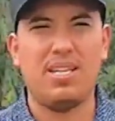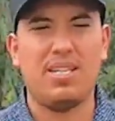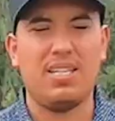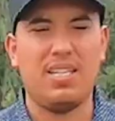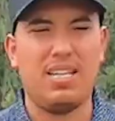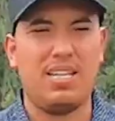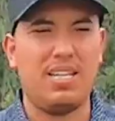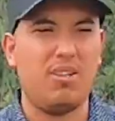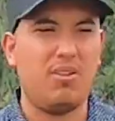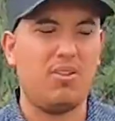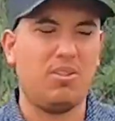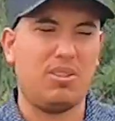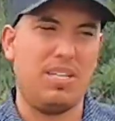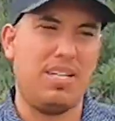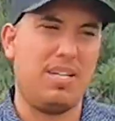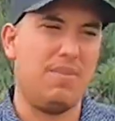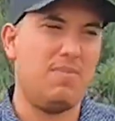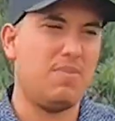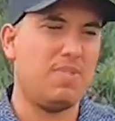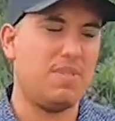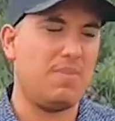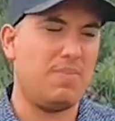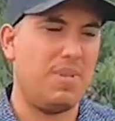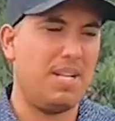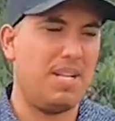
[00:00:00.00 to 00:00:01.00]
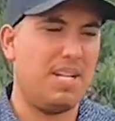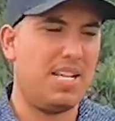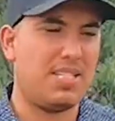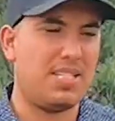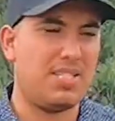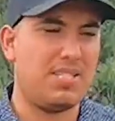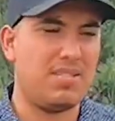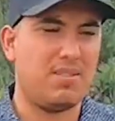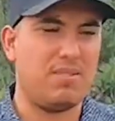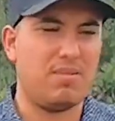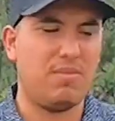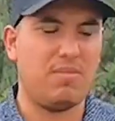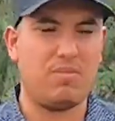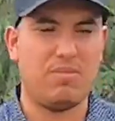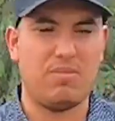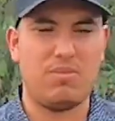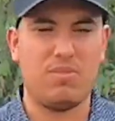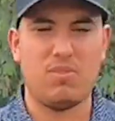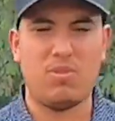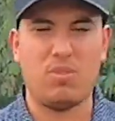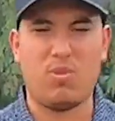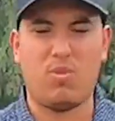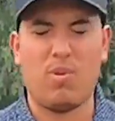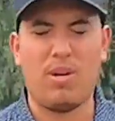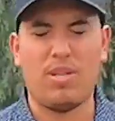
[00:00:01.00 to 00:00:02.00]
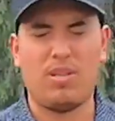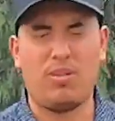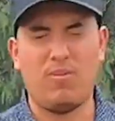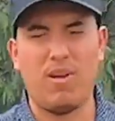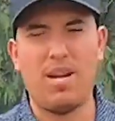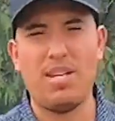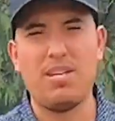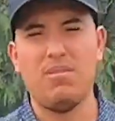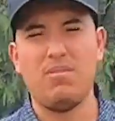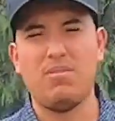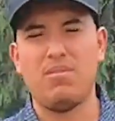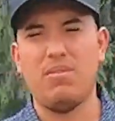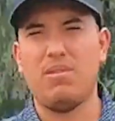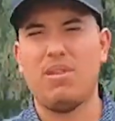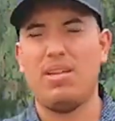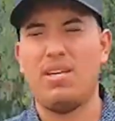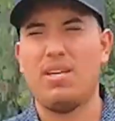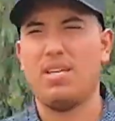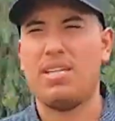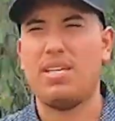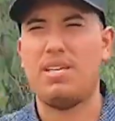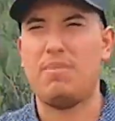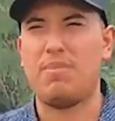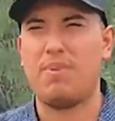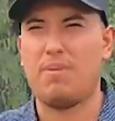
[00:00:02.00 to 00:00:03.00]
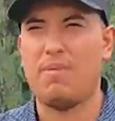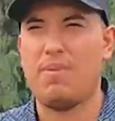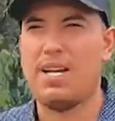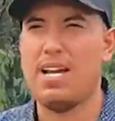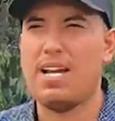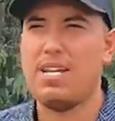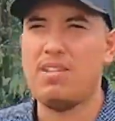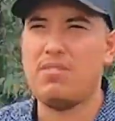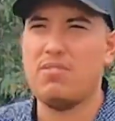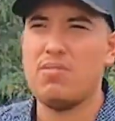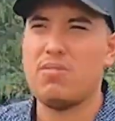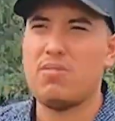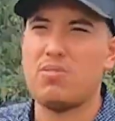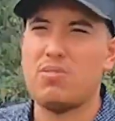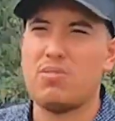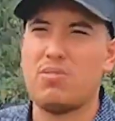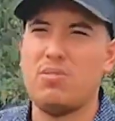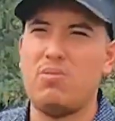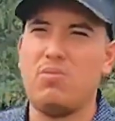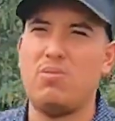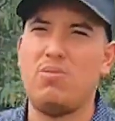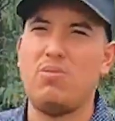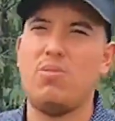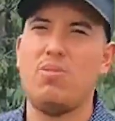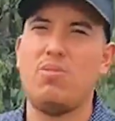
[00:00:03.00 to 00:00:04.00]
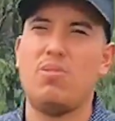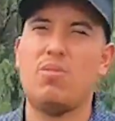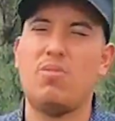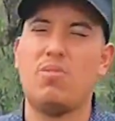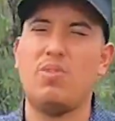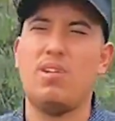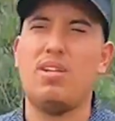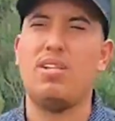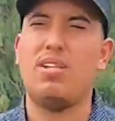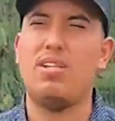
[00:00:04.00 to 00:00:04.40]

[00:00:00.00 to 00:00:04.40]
Le digo, tenemos apenas nuestro cuarto año y el primer año estuvo